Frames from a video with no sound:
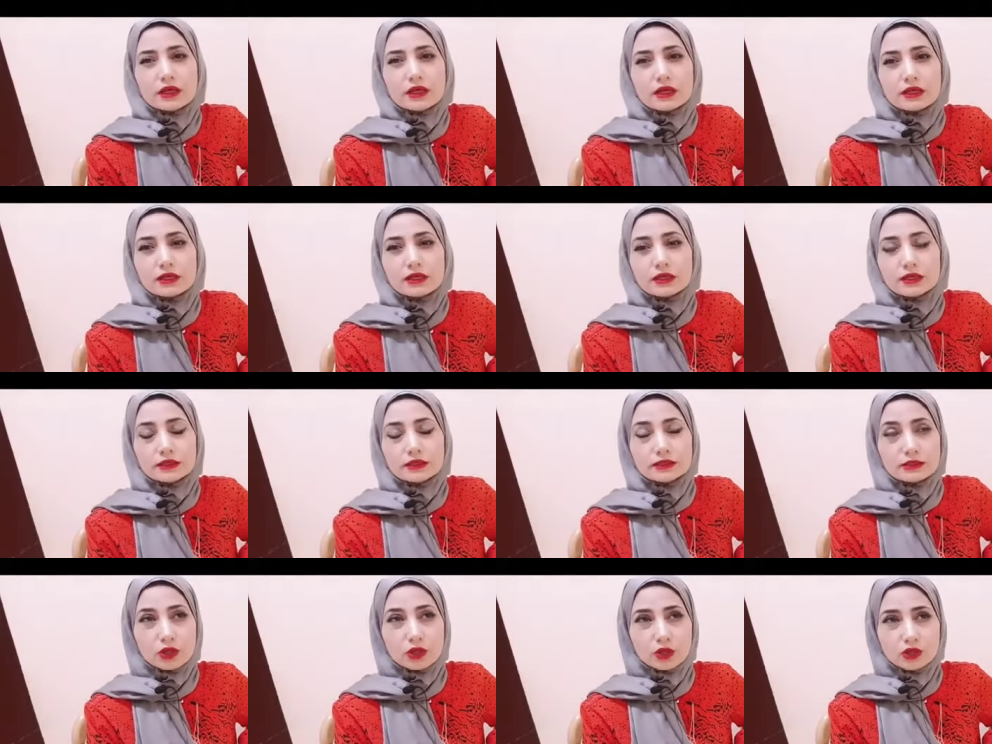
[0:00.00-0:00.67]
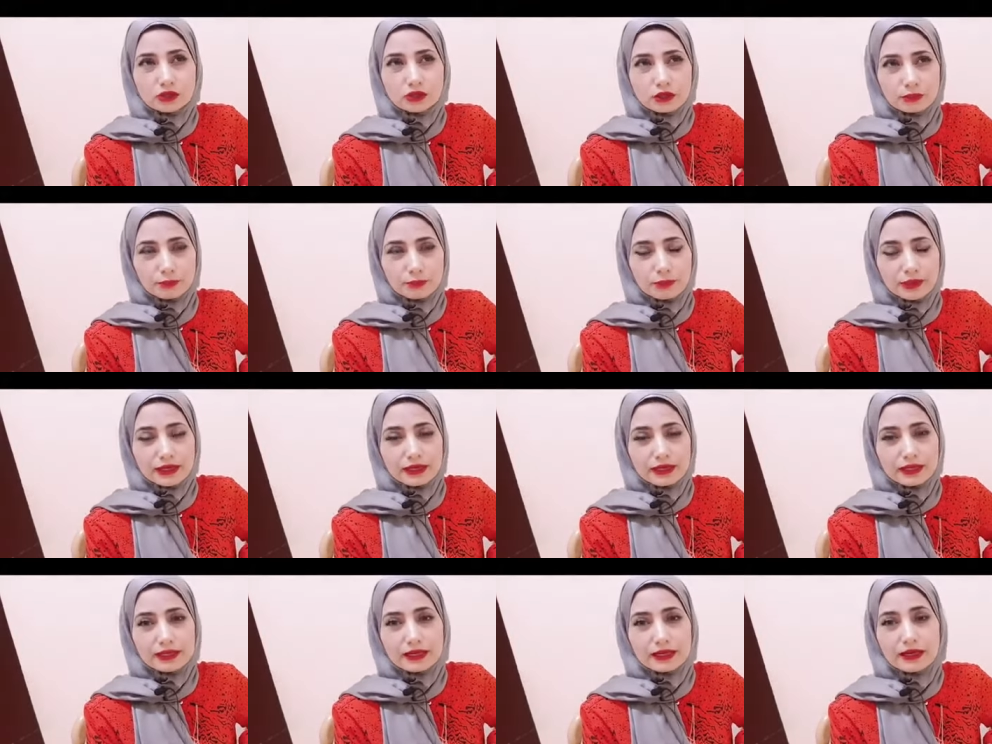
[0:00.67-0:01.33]
آه، انت حط
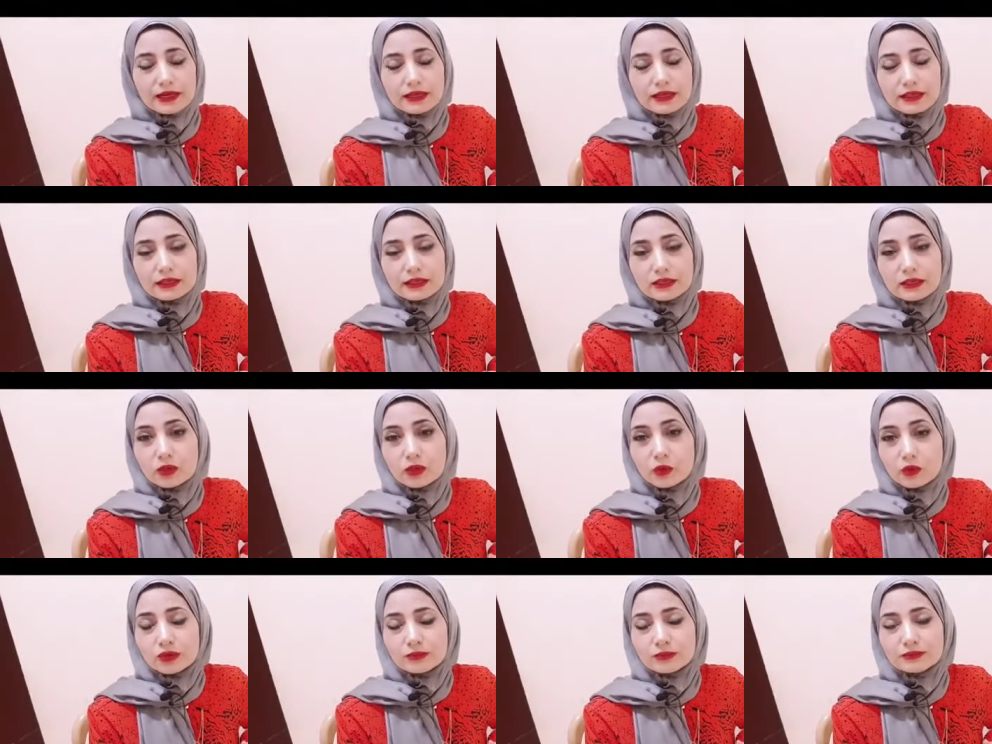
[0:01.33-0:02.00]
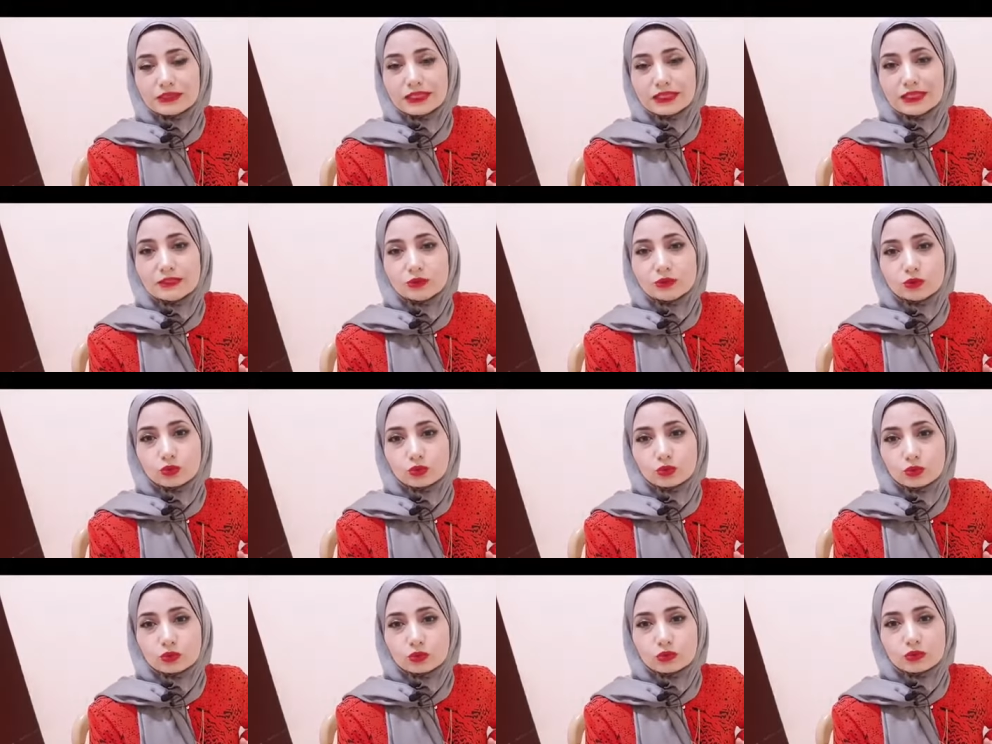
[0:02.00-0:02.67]
ببالك هذا النوع من
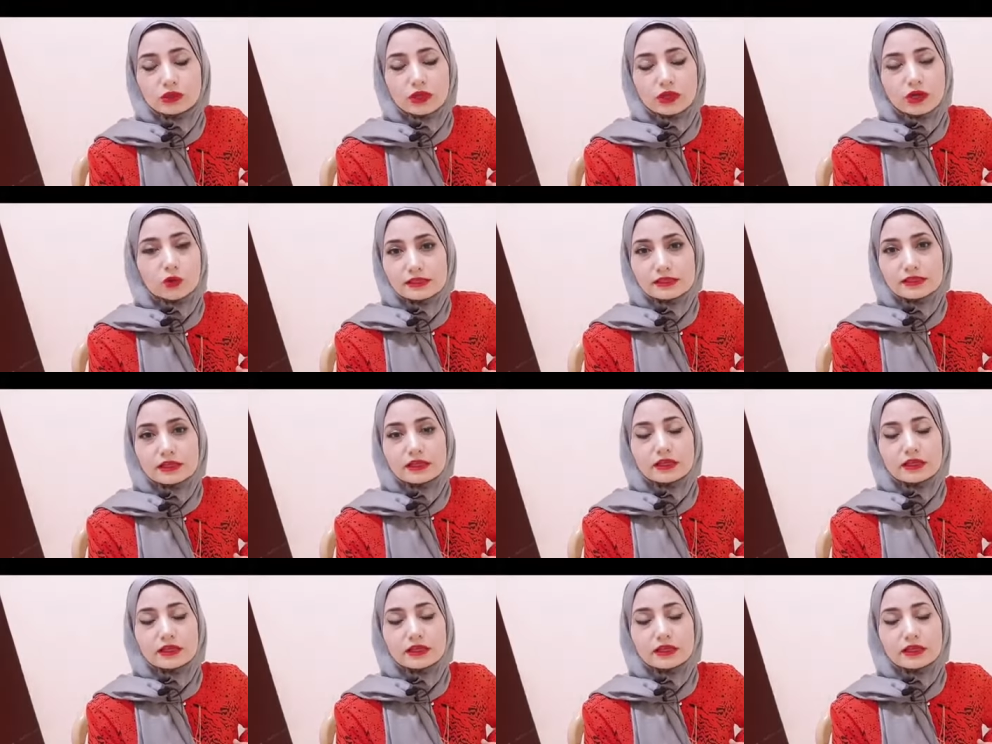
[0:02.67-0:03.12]
التول او